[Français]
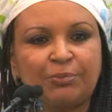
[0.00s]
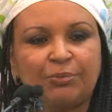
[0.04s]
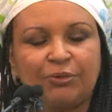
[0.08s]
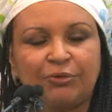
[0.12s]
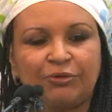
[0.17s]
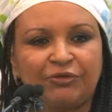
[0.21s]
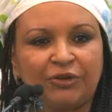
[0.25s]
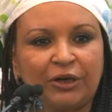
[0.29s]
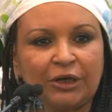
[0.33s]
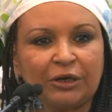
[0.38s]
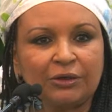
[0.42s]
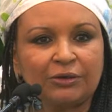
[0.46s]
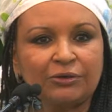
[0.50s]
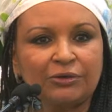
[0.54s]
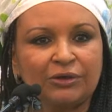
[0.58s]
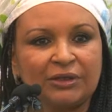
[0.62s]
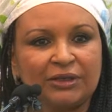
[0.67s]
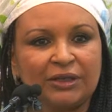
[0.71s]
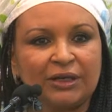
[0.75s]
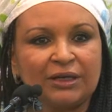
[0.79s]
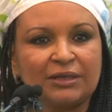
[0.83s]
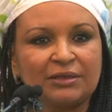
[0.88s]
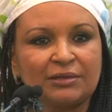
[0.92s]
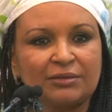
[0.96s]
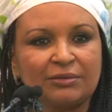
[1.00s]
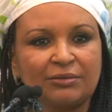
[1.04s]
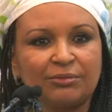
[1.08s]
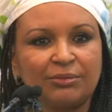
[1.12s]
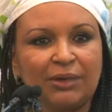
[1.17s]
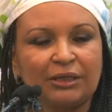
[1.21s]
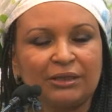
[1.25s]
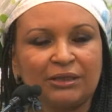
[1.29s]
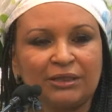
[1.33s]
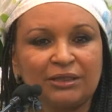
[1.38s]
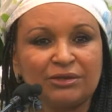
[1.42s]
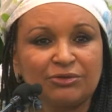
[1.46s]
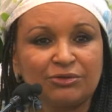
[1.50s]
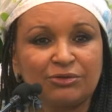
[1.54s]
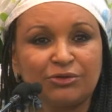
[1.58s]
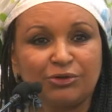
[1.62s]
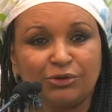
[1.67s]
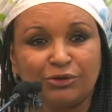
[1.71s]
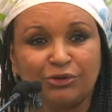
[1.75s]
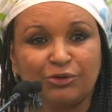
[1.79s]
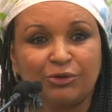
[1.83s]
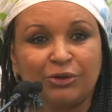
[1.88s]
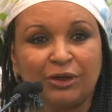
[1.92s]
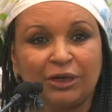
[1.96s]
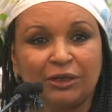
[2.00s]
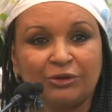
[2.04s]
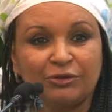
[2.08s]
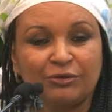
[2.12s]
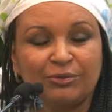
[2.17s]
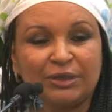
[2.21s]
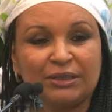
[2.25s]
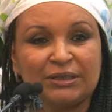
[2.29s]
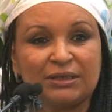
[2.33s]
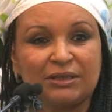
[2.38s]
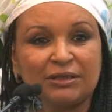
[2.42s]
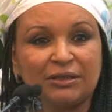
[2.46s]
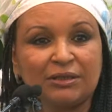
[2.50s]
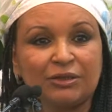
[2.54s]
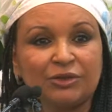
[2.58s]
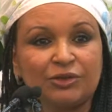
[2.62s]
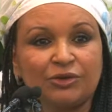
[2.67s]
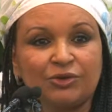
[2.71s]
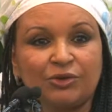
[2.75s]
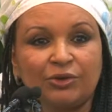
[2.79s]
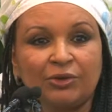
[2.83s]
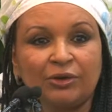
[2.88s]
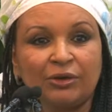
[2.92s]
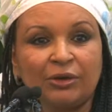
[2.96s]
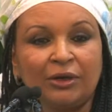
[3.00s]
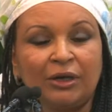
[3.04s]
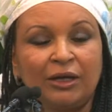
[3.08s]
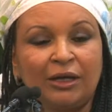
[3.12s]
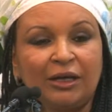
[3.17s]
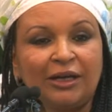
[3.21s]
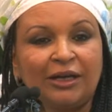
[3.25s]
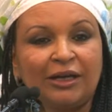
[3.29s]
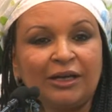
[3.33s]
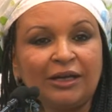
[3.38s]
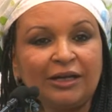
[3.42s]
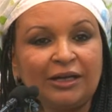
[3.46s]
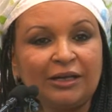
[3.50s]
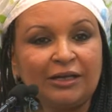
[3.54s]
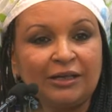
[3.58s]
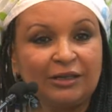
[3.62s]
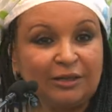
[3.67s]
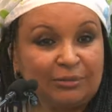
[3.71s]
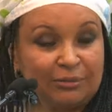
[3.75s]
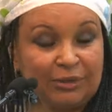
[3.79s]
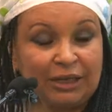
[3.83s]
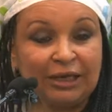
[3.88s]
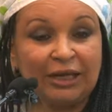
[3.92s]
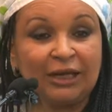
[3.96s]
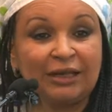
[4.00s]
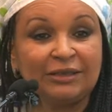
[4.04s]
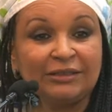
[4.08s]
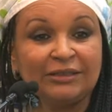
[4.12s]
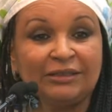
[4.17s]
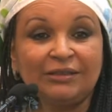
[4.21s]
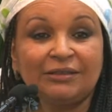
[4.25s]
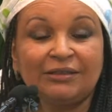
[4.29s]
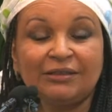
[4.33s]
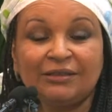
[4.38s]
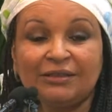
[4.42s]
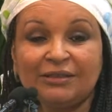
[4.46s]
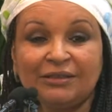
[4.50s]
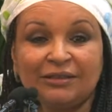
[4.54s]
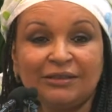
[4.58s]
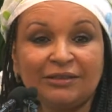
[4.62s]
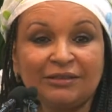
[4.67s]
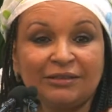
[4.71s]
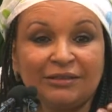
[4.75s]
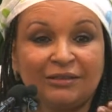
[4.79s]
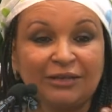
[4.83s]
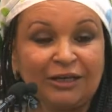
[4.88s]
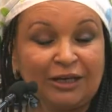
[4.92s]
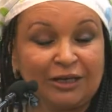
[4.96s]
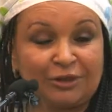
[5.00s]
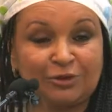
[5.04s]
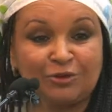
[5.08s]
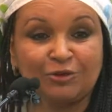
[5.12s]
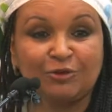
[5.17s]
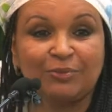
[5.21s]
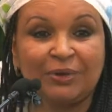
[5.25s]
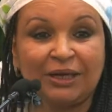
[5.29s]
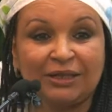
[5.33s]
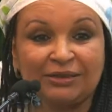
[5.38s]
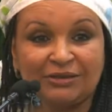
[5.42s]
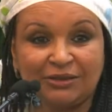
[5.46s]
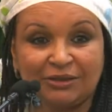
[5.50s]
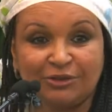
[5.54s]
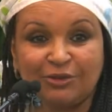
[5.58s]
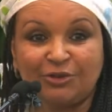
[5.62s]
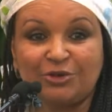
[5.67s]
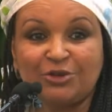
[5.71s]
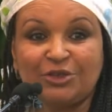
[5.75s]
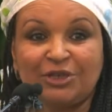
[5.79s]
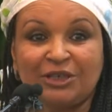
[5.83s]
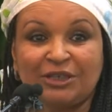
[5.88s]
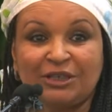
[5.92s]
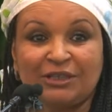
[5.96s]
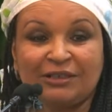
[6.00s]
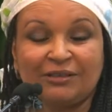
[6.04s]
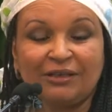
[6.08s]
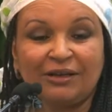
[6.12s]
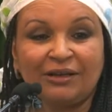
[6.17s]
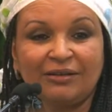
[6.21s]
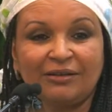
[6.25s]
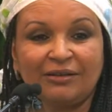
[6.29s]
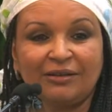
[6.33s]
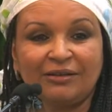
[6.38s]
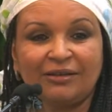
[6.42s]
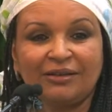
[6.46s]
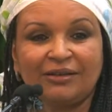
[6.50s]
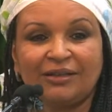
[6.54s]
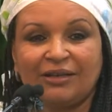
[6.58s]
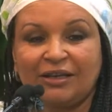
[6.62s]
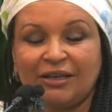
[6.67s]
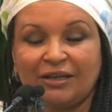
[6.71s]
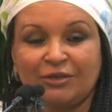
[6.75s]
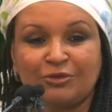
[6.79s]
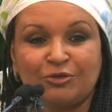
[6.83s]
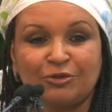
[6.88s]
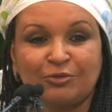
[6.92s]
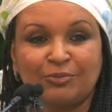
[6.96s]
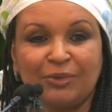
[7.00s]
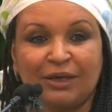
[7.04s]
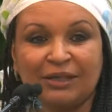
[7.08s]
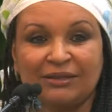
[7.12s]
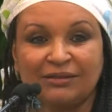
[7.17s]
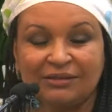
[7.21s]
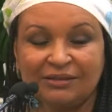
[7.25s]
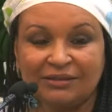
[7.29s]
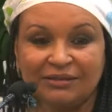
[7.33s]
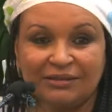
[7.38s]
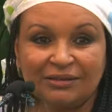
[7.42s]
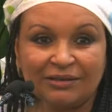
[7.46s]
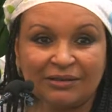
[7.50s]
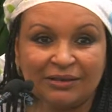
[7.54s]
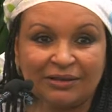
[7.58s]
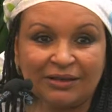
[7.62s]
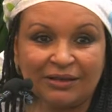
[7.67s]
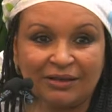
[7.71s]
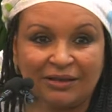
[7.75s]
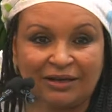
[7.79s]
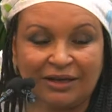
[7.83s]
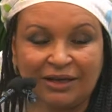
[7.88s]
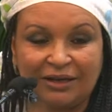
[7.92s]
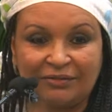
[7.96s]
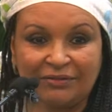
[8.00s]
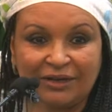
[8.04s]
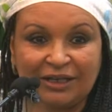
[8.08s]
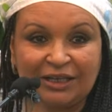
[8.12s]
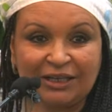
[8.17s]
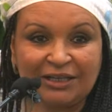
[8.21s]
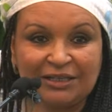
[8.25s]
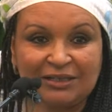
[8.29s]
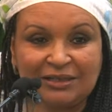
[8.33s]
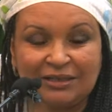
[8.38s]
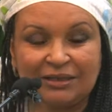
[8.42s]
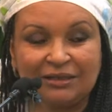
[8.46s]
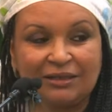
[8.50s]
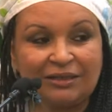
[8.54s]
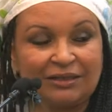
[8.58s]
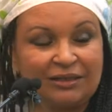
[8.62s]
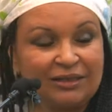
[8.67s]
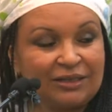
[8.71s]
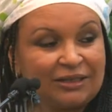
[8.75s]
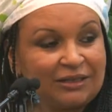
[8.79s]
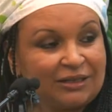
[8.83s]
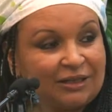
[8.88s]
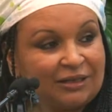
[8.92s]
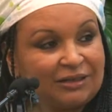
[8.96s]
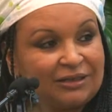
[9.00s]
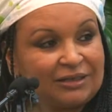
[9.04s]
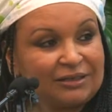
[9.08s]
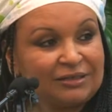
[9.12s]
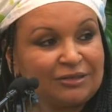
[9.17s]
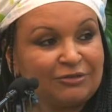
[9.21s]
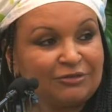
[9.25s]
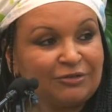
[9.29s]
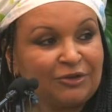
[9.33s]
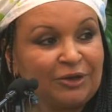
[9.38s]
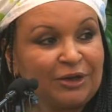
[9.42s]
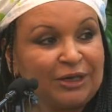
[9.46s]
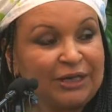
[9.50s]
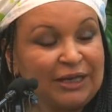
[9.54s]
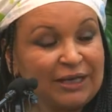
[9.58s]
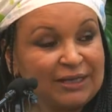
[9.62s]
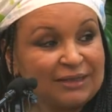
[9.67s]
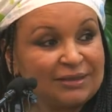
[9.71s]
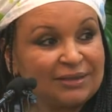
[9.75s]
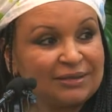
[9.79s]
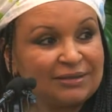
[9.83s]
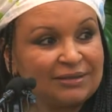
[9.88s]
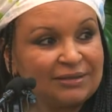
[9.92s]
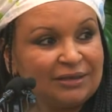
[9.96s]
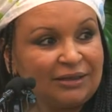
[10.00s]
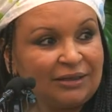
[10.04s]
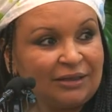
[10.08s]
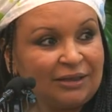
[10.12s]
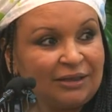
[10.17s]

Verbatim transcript: pu faire une thèse, ma thèse de doctorat de médecine sur euh, les maladies cardiopathies congénitales, les cardiopathies avec lesquelles les enfants naissent.